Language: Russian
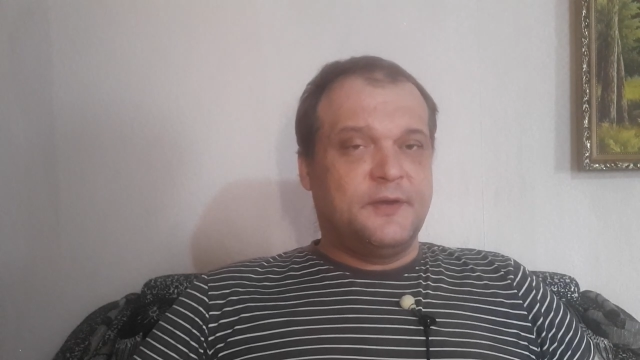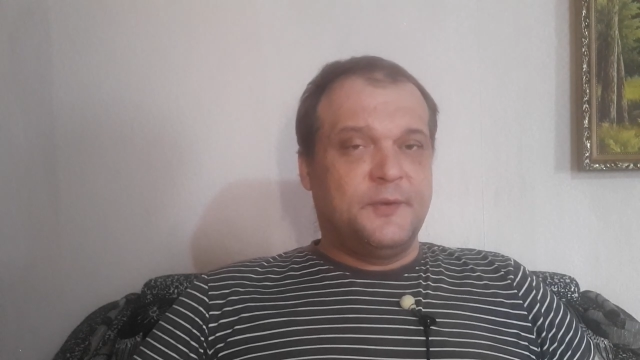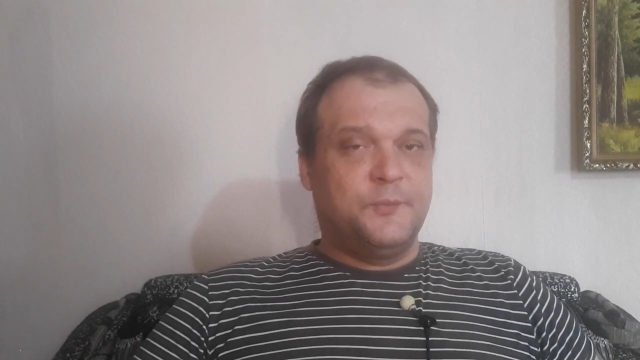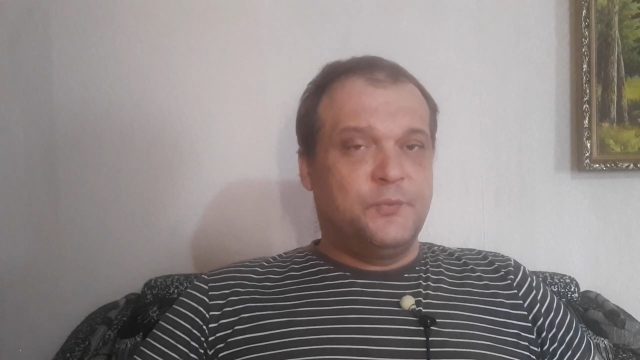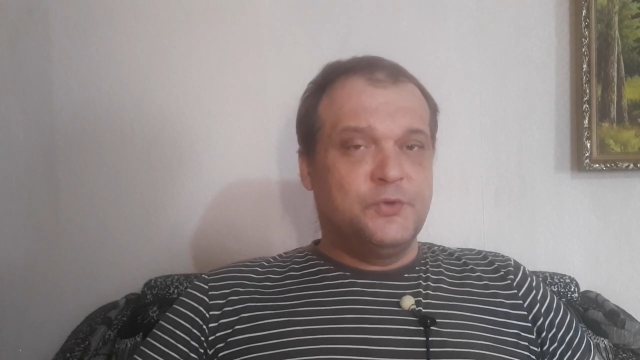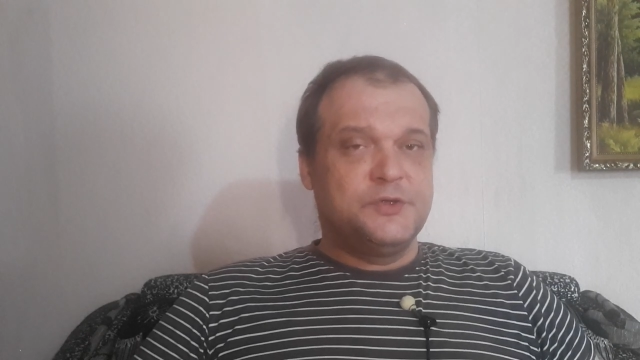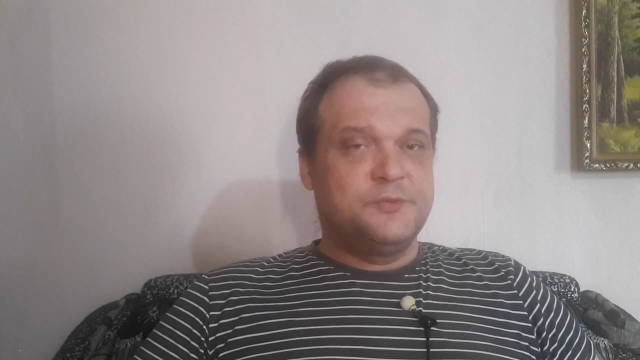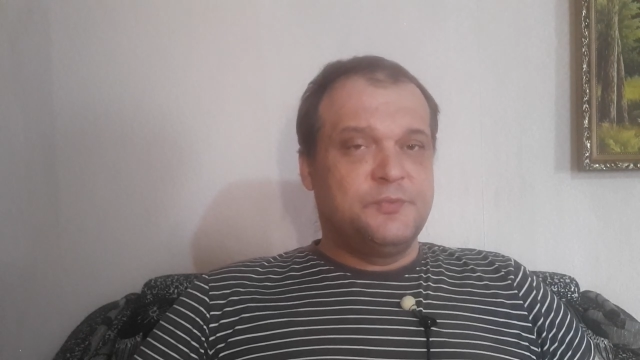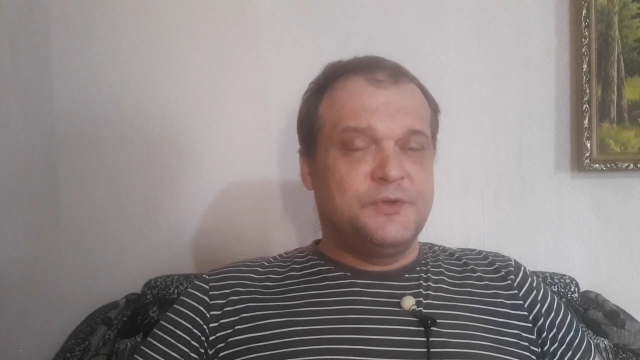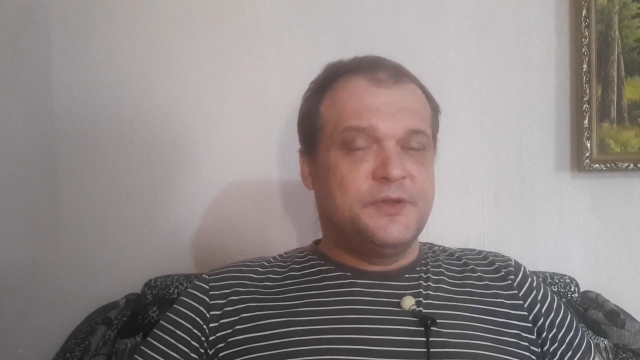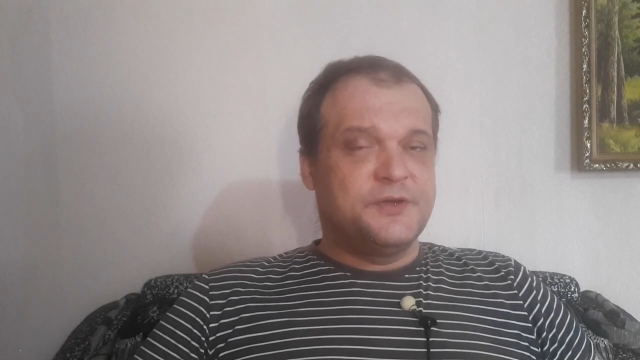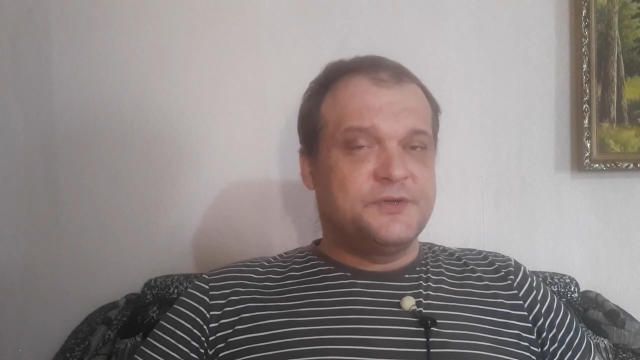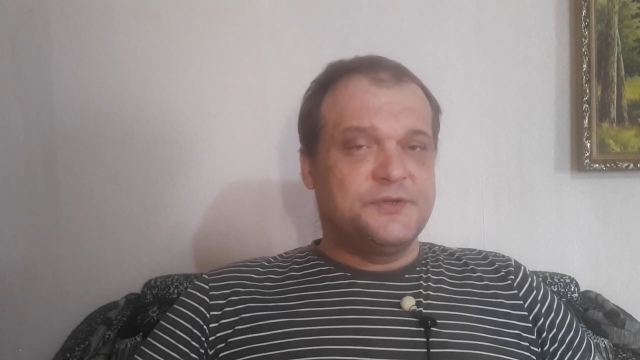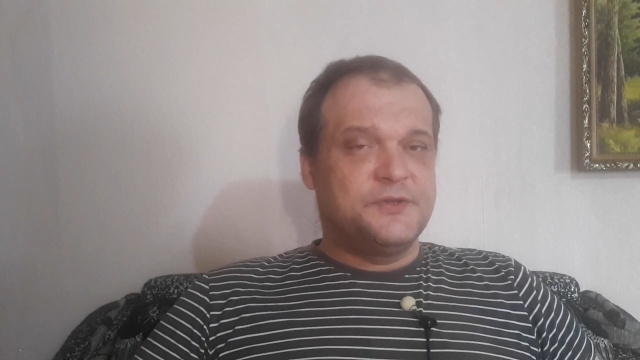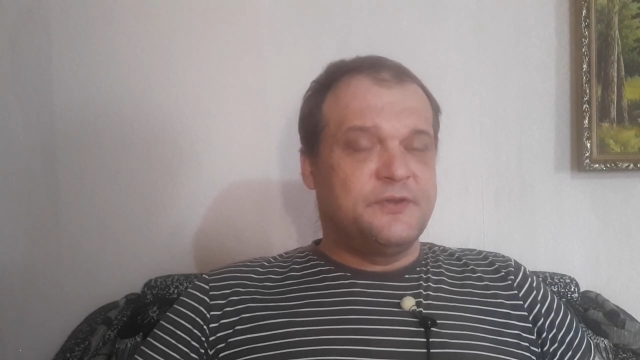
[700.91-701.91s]
а может быть
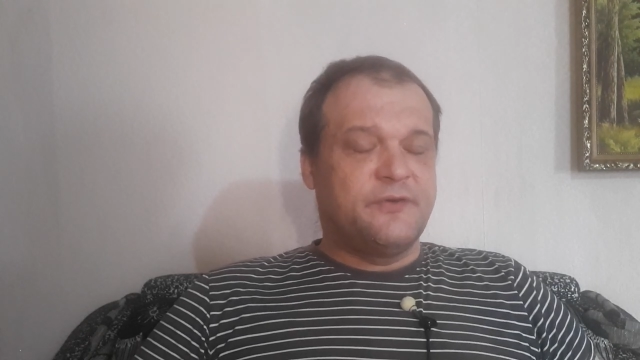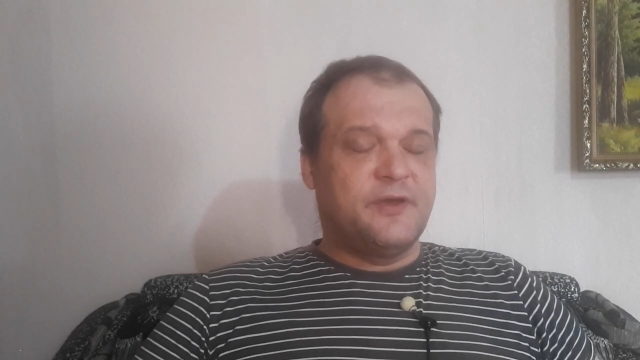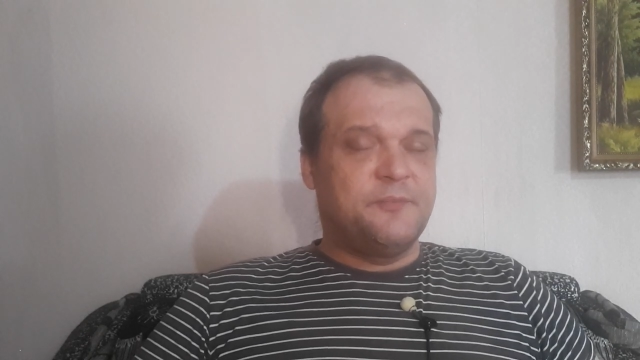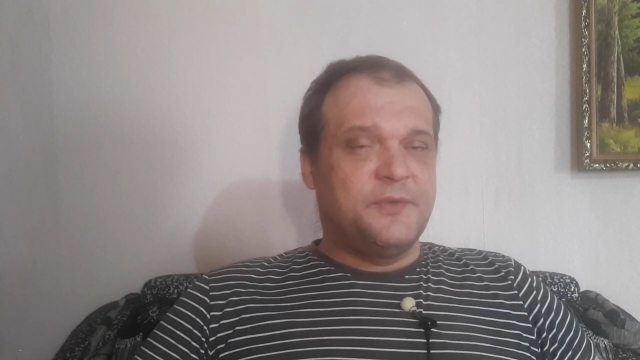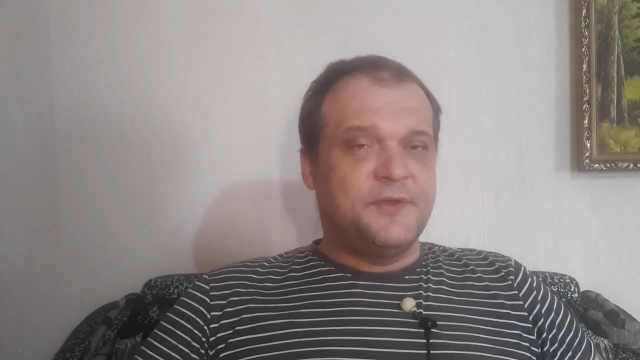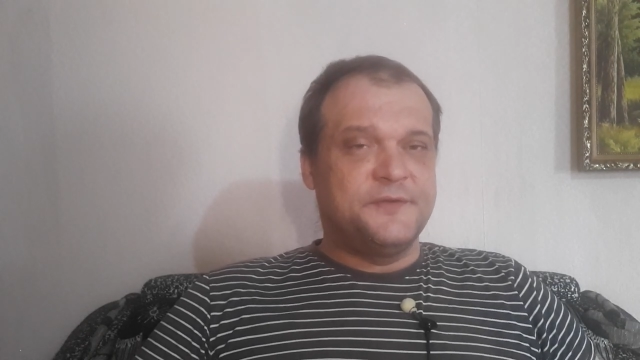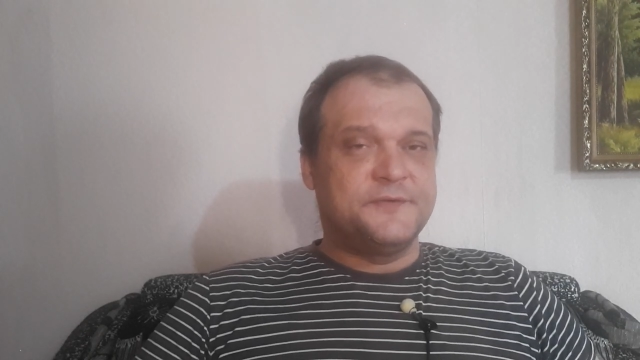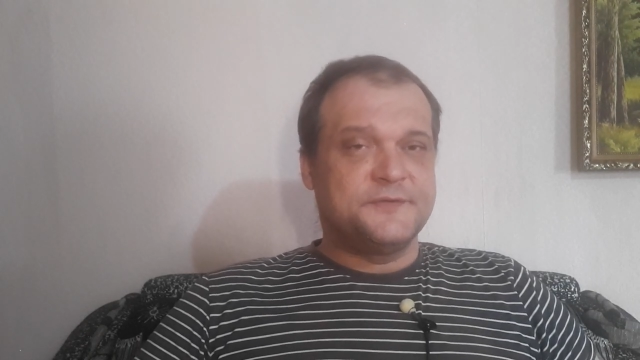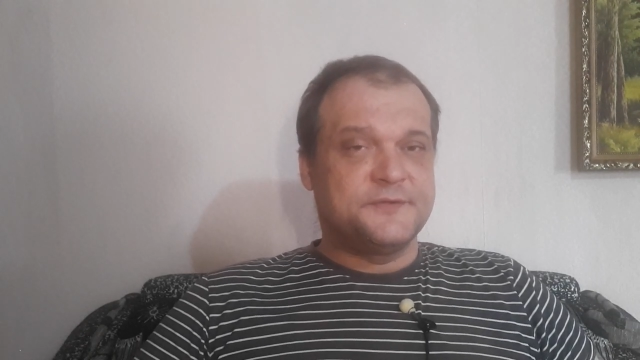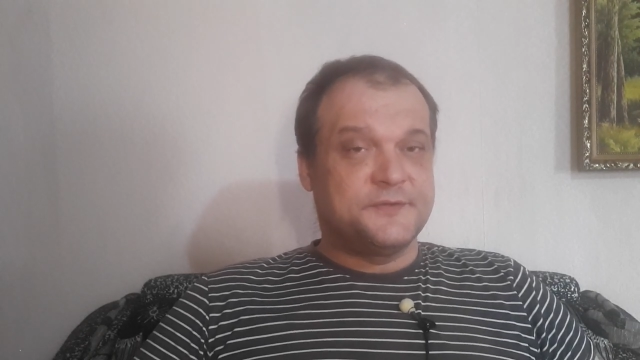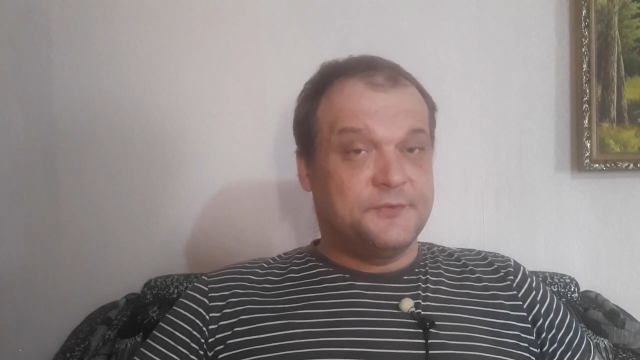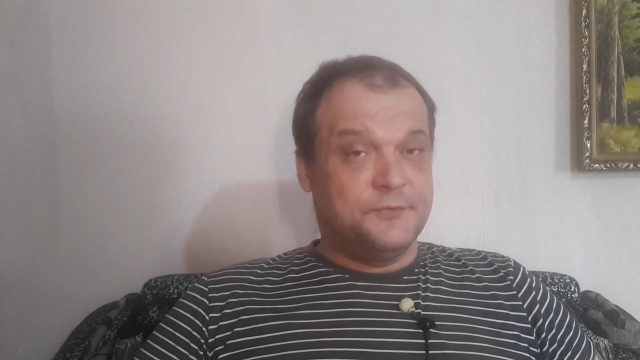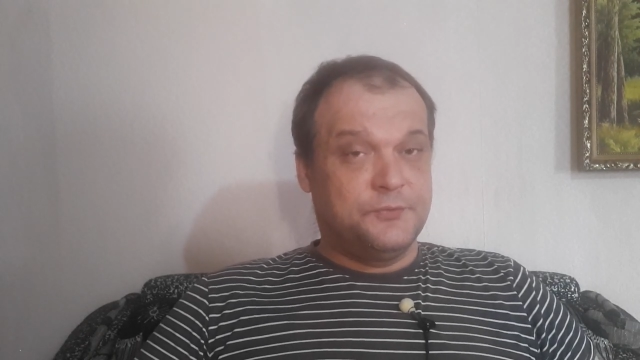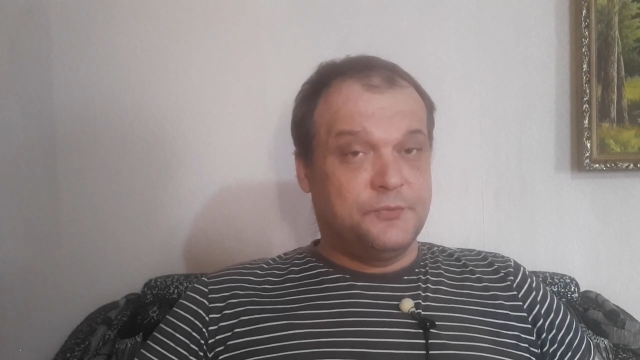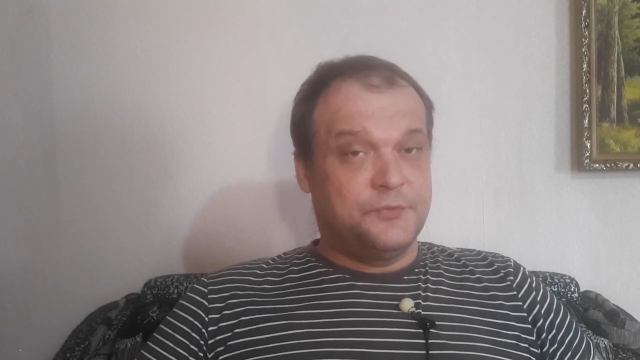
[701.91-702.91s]
даже и два месяца.